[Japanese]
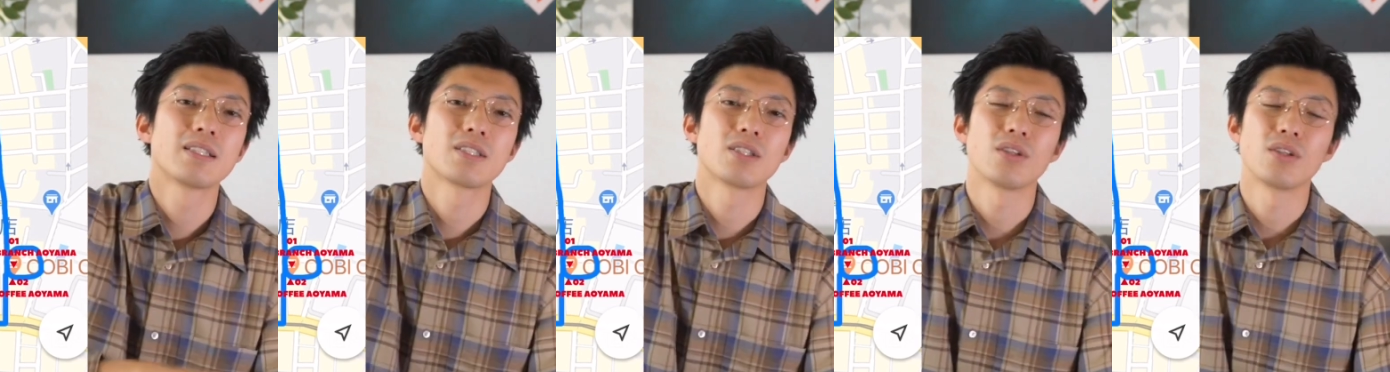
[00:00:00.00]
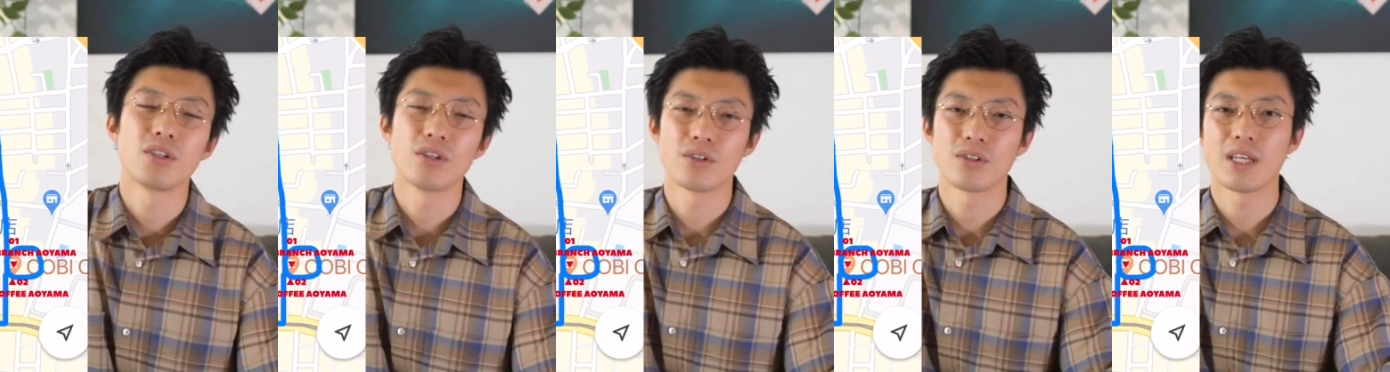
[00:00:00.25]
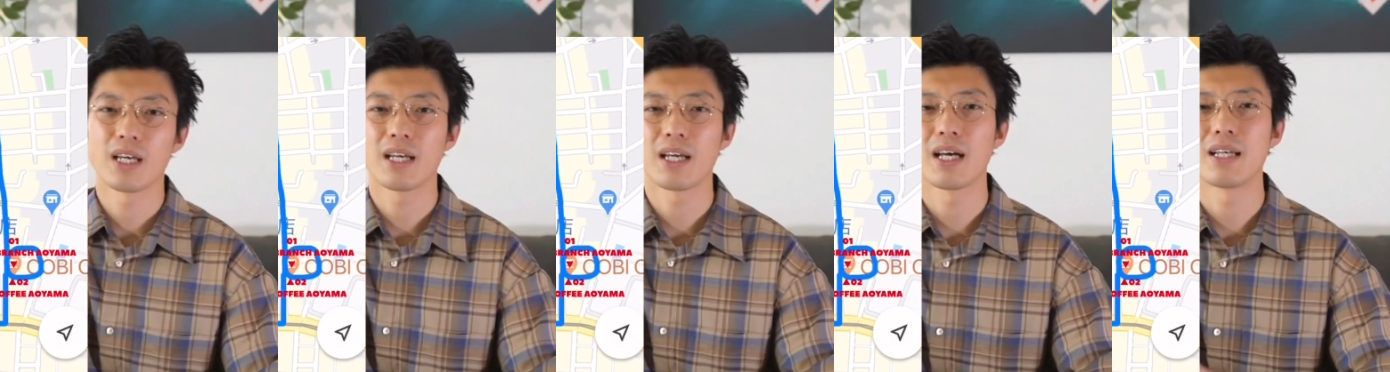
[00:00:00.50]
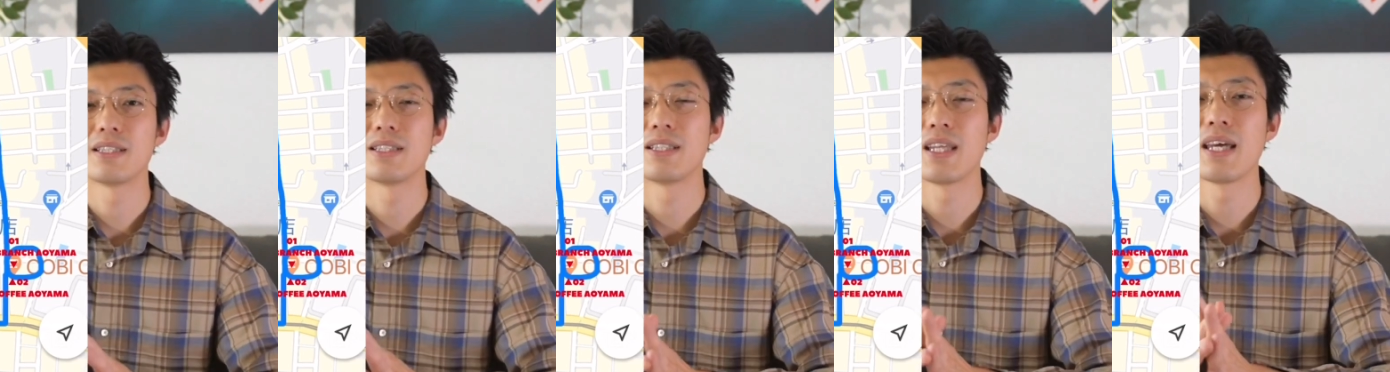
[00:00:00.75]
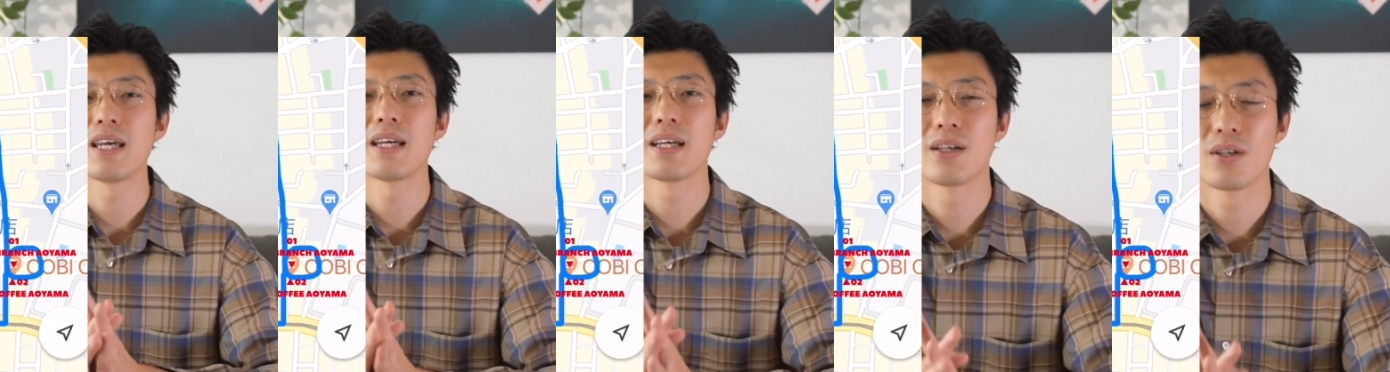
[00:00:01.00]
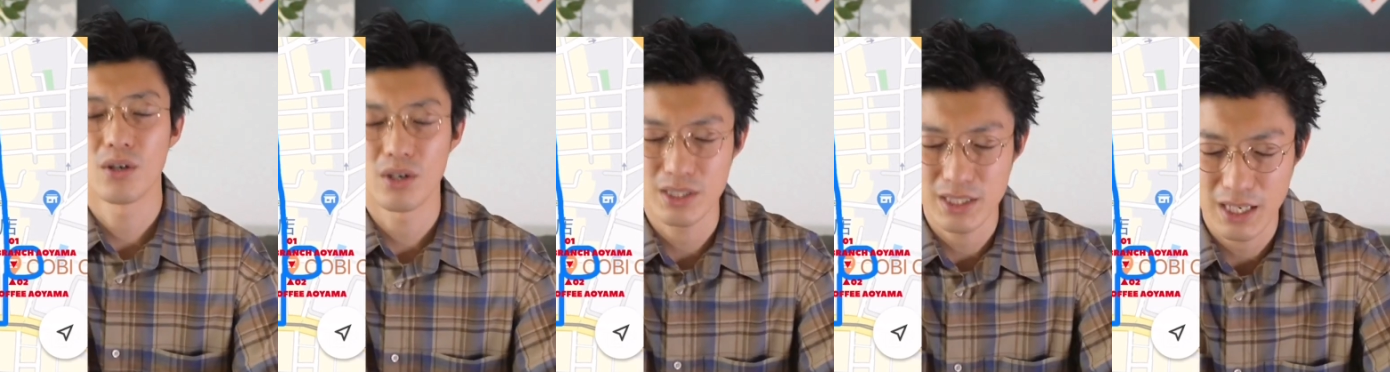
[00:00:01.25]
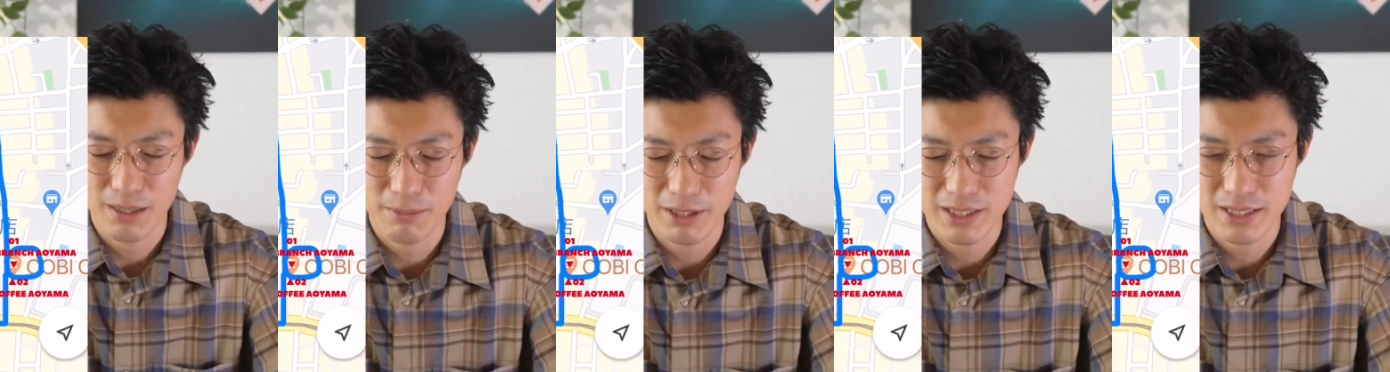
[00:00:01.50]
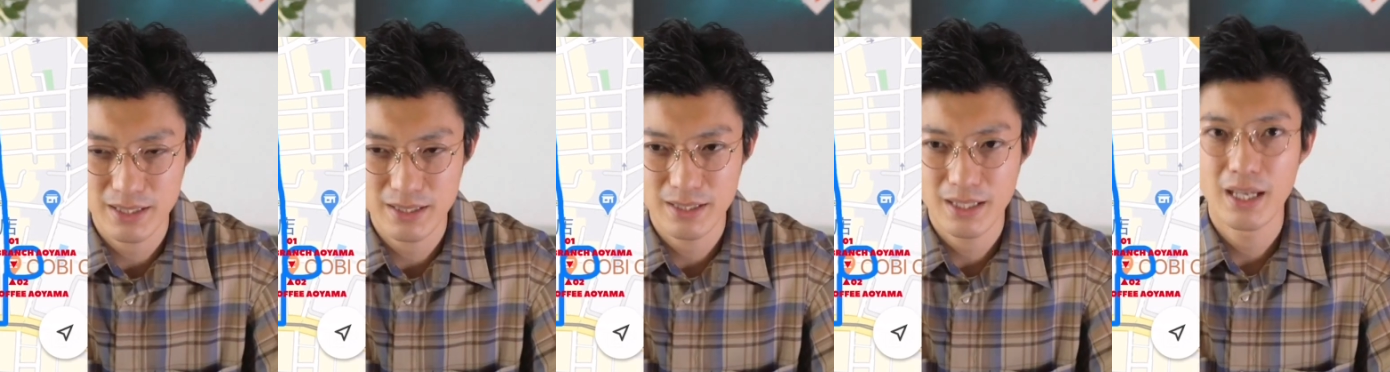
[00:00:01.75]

そのような感じでございます。